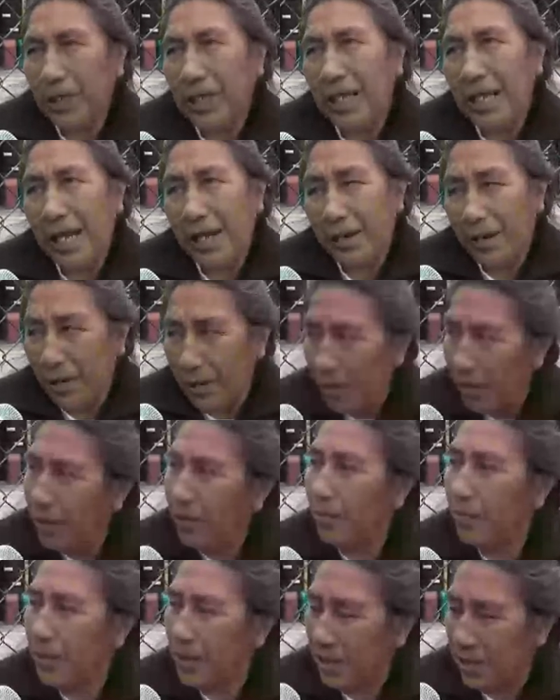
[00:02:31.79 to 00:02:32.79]

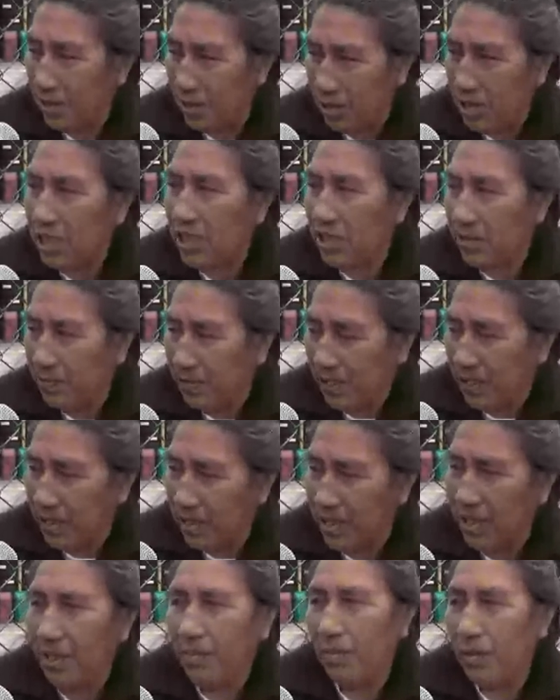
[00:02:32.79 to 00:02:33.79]
Claro, pues nos
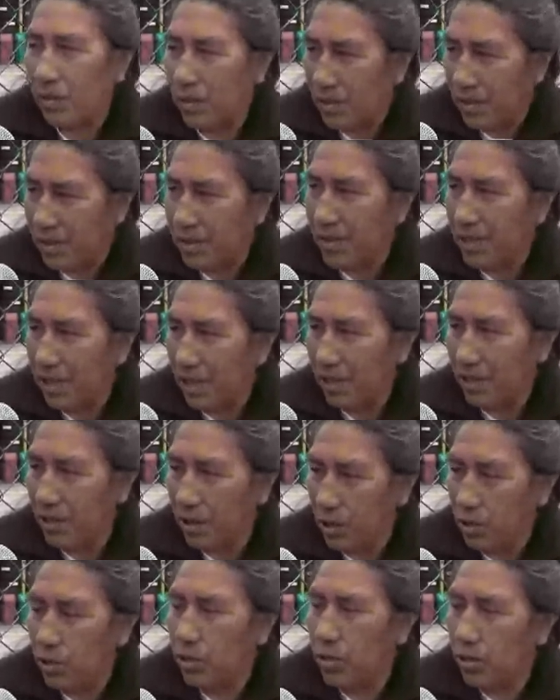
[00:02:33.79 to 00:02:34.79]
arrepentimos, que
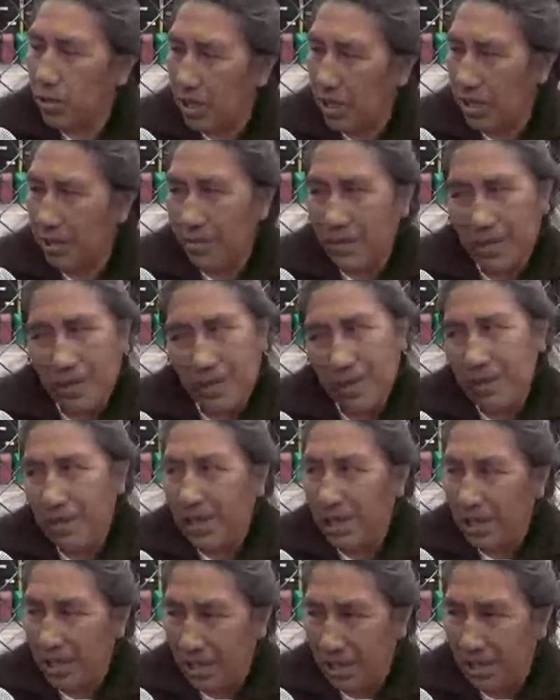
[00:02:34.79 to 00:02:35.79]
Dios nos libre
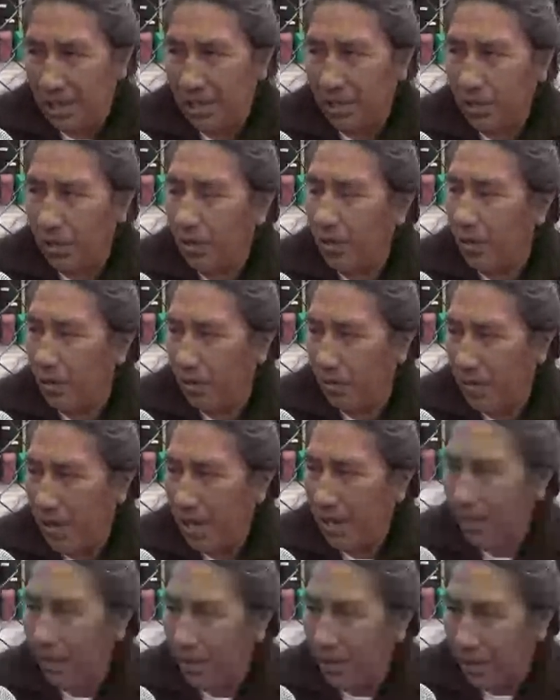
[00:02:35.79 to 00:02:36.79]
de, de todo lo
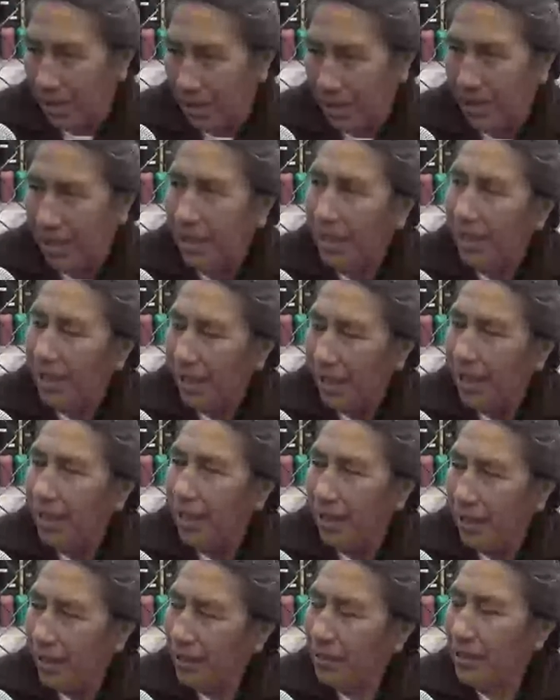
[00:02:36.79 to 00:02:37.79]
malo y
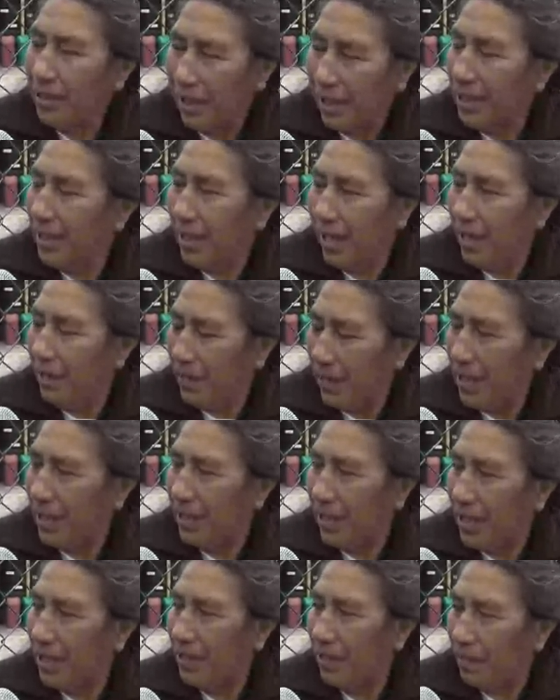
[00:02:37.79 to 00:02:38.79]
no,
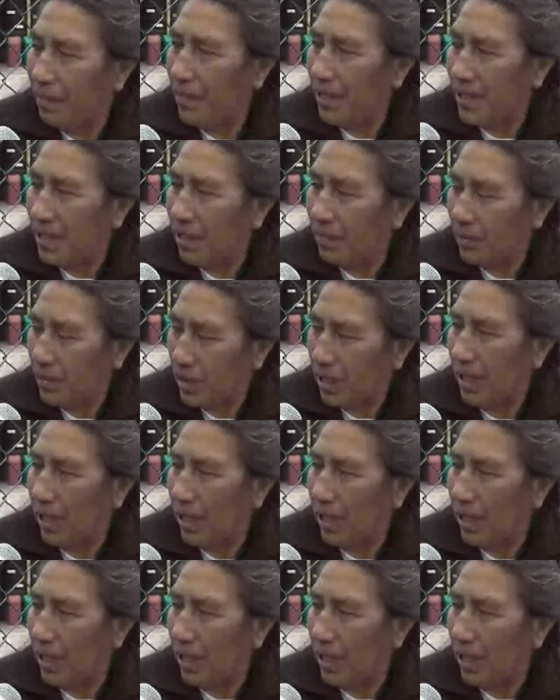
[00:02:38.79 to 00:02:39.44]
tranquilamente pasamos